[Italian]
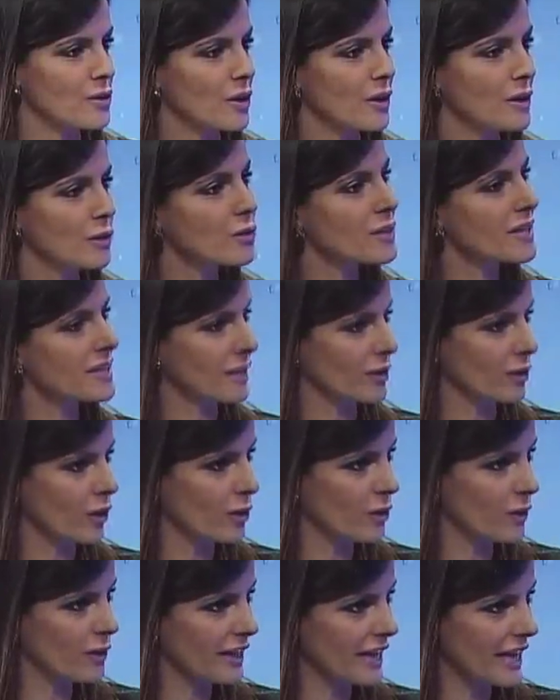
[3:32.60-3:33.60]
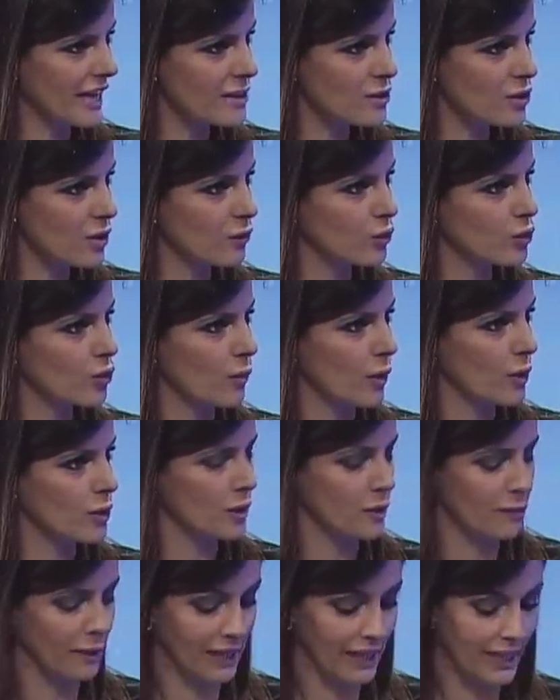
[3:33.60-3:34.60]
eh, so che sì. tu sei stato al congresso e hai
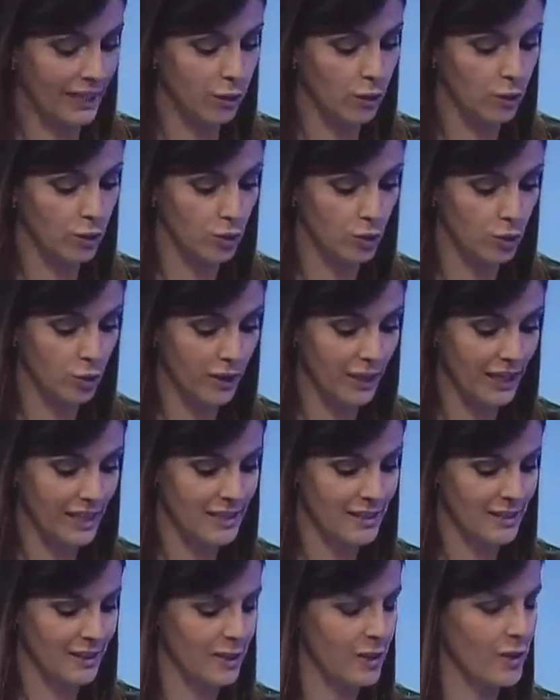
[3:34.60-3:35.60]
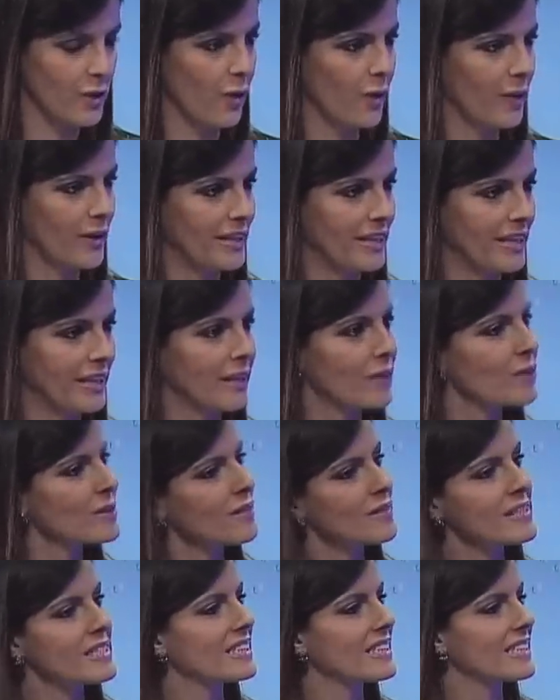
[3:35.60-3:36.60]
avuto esatto. modo di esatto. parlare col dottor
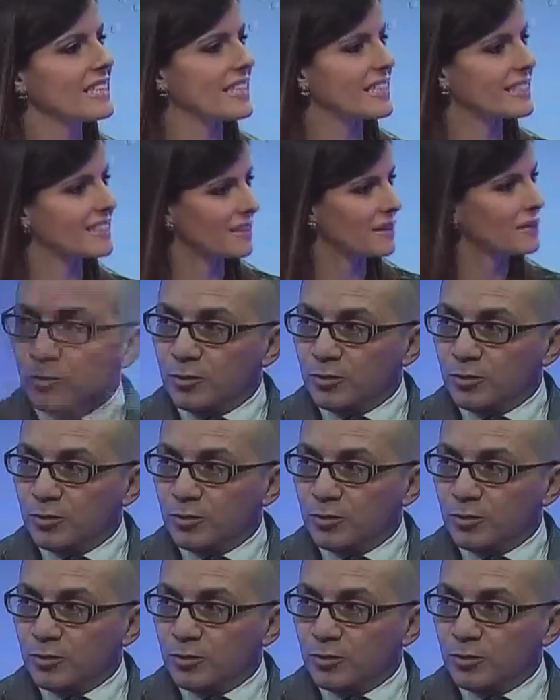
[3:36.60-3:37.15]
Castiglioni. Che cosa sì, vi siamo andati a